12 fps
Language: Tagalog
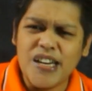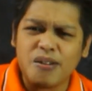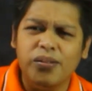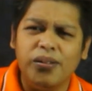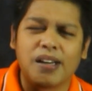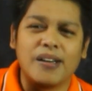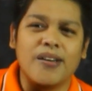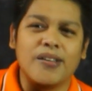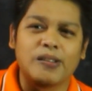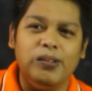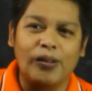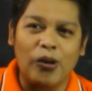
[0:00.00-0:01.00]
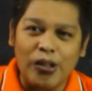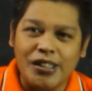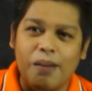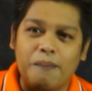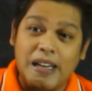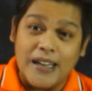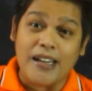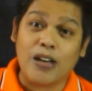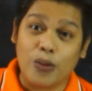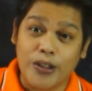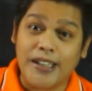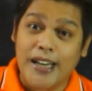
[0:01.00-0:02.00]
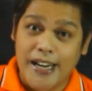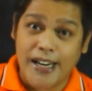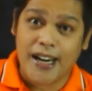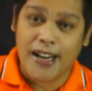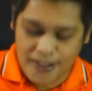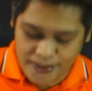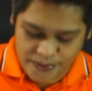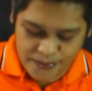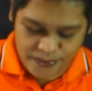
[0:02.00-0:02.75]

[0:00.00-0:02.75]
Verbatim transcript: Yan yung, ano, yung concept ng included angle.